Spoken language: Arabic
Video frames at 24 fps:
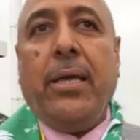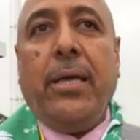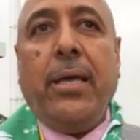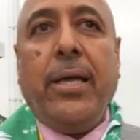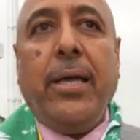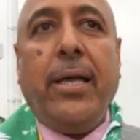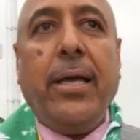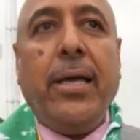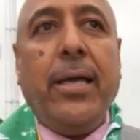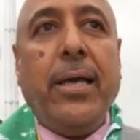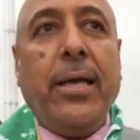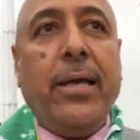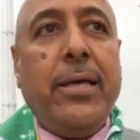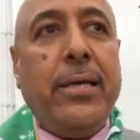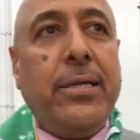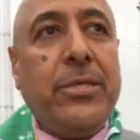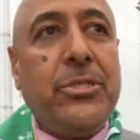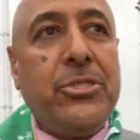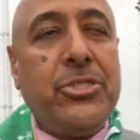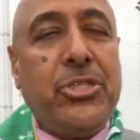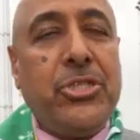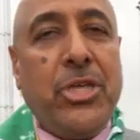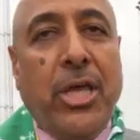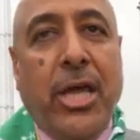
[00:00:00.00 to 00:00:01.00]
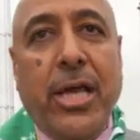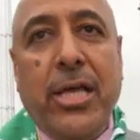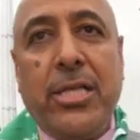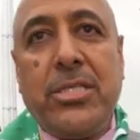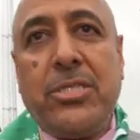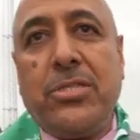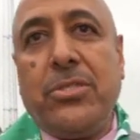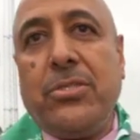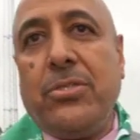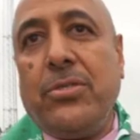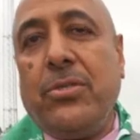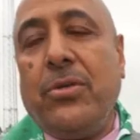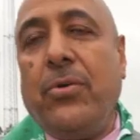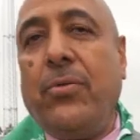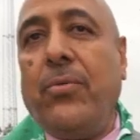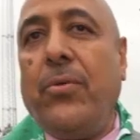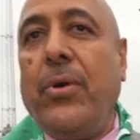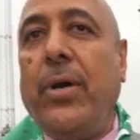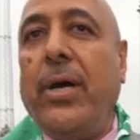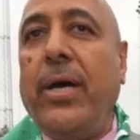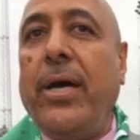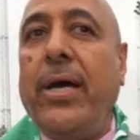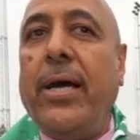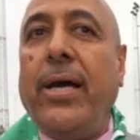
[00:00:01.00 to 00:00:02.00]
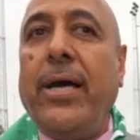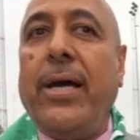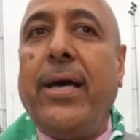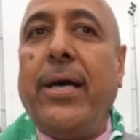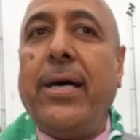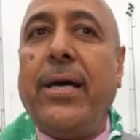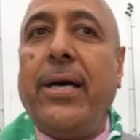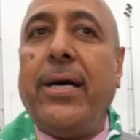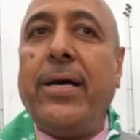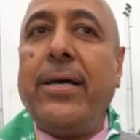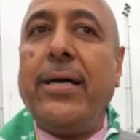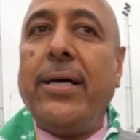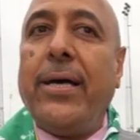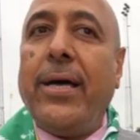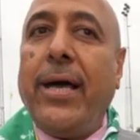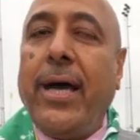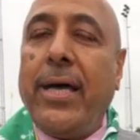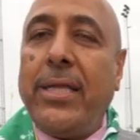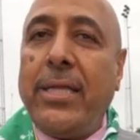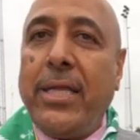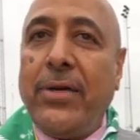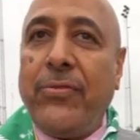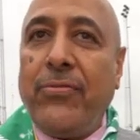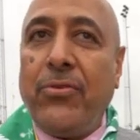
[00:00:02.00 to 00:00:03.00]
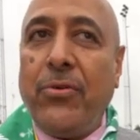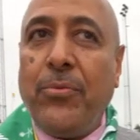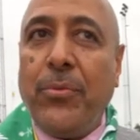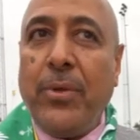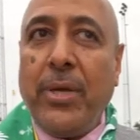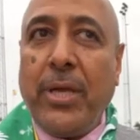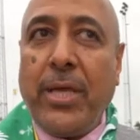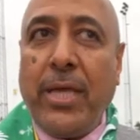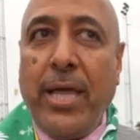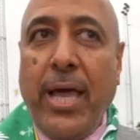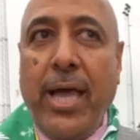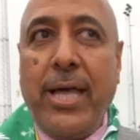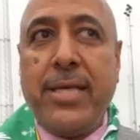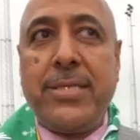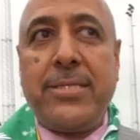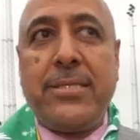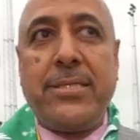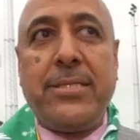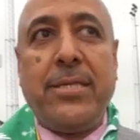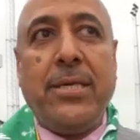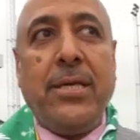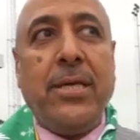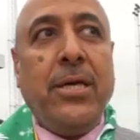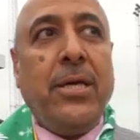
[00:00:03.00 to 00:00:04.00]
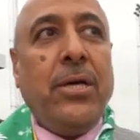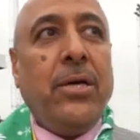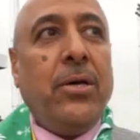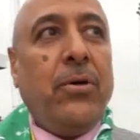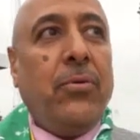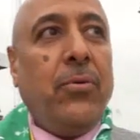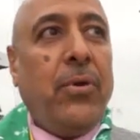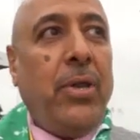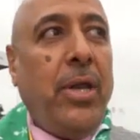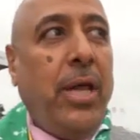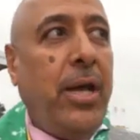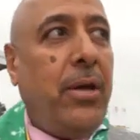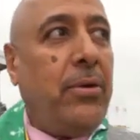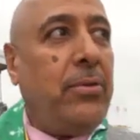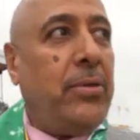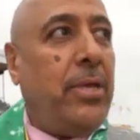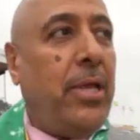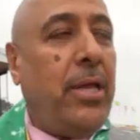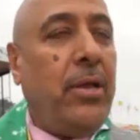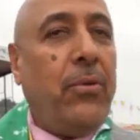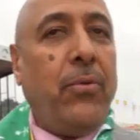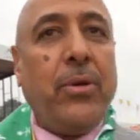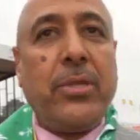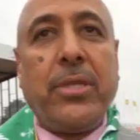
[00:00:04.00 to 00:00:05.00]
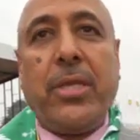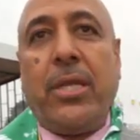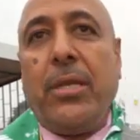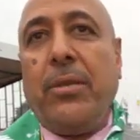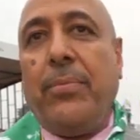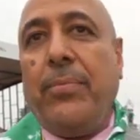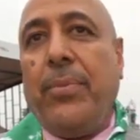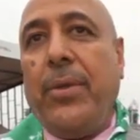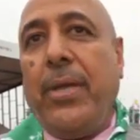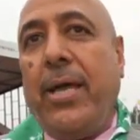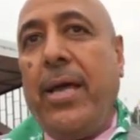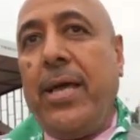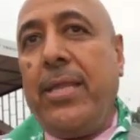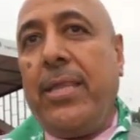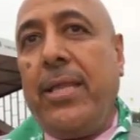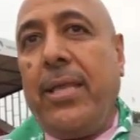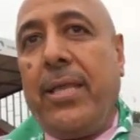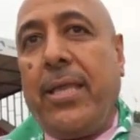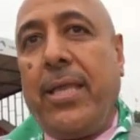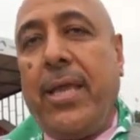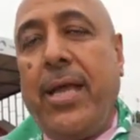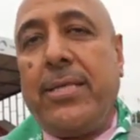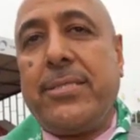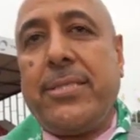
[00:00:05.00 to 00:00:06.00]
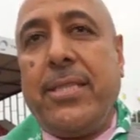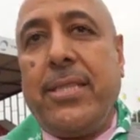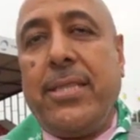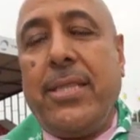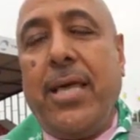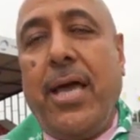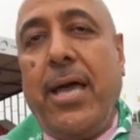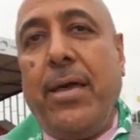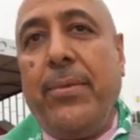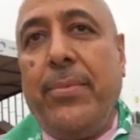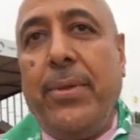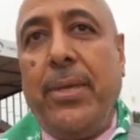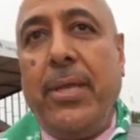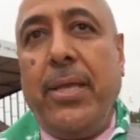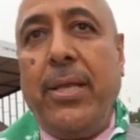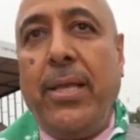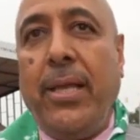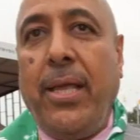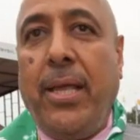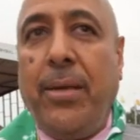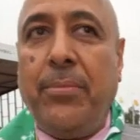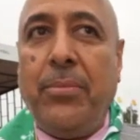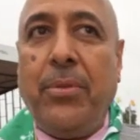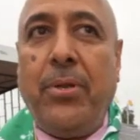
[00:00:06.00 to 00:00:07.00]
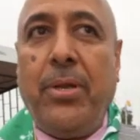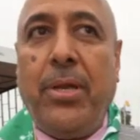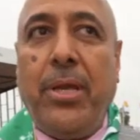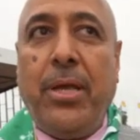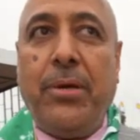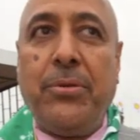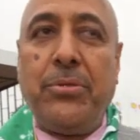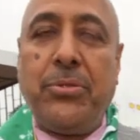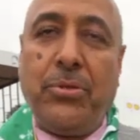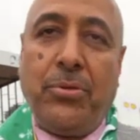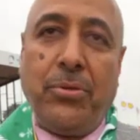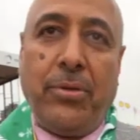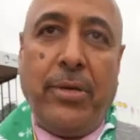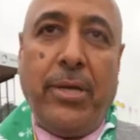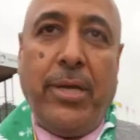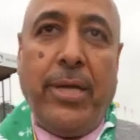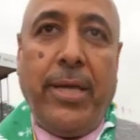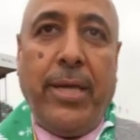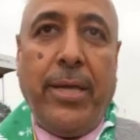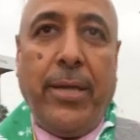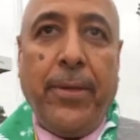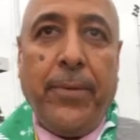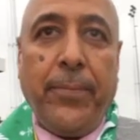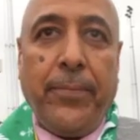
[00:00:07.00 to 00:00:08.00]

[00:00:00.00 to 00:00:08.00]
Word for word: آه، انجاز وهدفهم الكاس والعوده للوطن بهذا الكاس الذهبي الحمد لله وشكر الله.